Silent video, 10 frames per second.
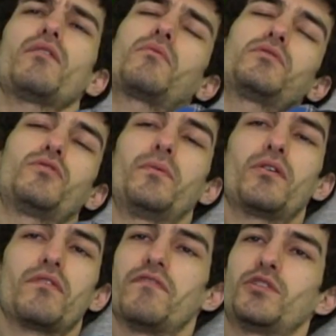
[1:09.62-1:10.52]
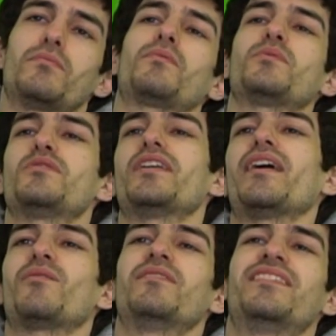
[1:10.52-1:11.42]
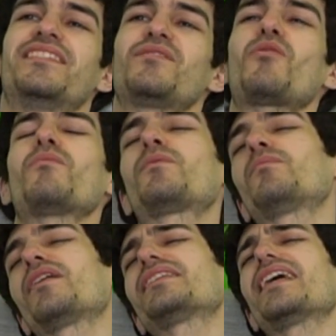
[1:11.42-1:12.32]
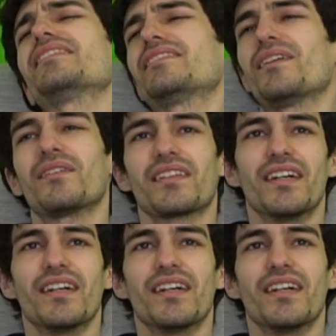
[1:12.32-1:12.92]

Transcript: Io in questo periodo invece proprio zero, non ho proprio la testa.